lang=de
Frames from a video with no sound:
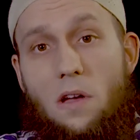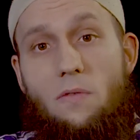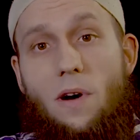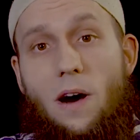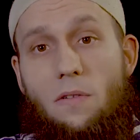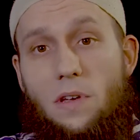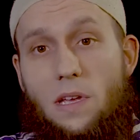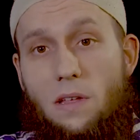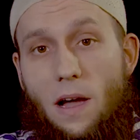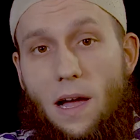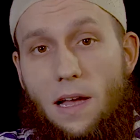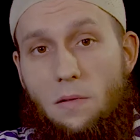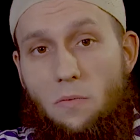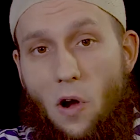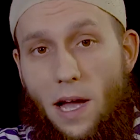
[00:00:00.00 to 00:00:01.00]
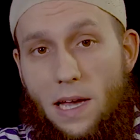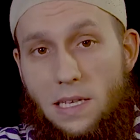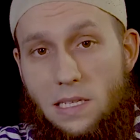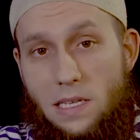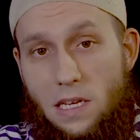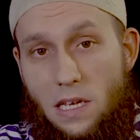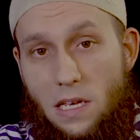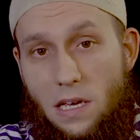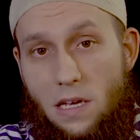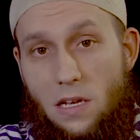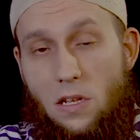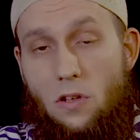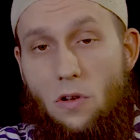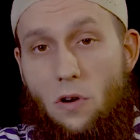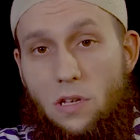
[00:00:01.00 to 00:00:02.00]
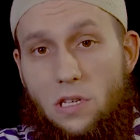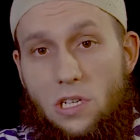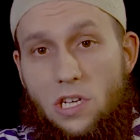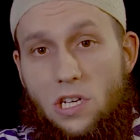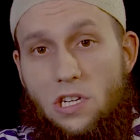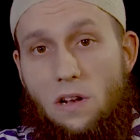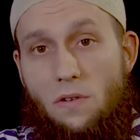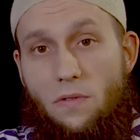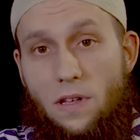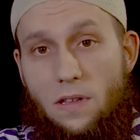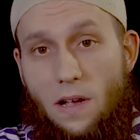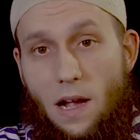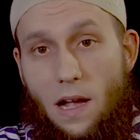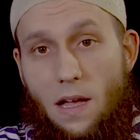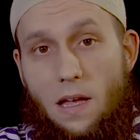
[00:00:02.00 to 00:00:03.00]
war weder al-Muhaisini noch die Jaish al-Fatah